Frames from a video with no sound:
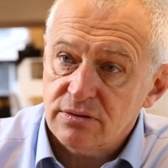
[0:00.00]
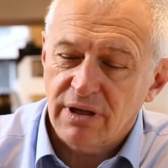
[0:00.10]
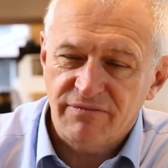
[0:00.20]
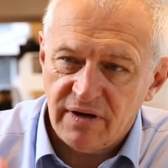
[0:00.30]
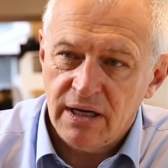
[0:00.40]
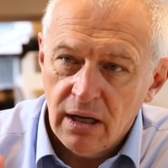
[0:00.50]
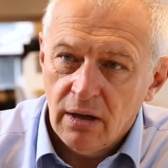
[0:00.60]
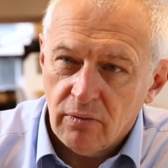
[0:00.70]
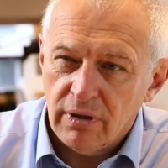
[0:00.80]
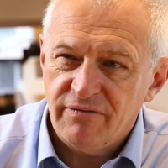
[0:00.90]
On a, fait,
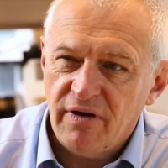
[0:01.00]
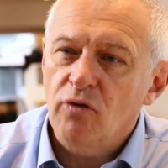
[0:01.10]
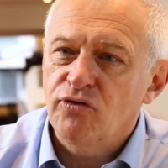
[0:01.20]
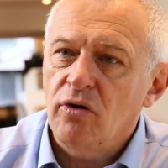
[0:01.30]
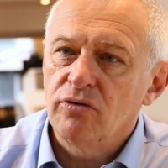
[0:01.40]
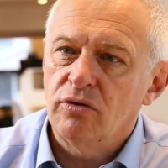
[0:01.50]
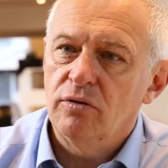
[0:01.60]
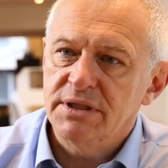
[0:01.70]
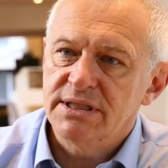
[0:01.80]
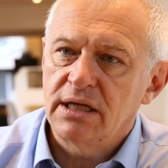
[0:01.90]
on a fait entendre le
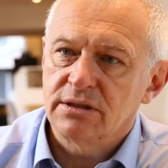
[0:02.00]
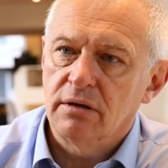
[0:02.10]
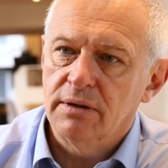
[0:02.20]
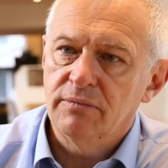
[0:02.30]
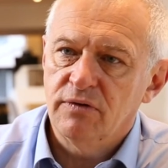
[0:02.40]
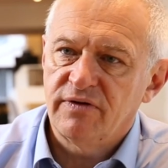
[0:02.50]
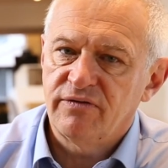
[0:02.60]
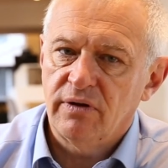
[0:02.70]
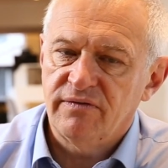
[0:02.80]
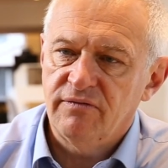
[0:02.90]
message quand même de
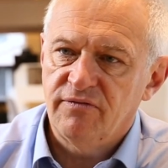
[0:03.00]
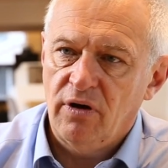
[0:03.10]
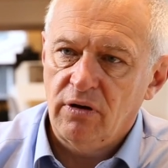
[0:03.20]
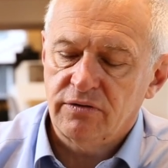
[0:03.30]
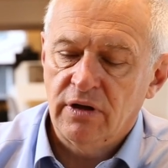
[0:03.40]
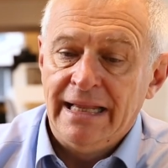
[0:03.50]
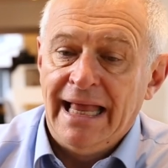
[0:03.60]
façon assez forte.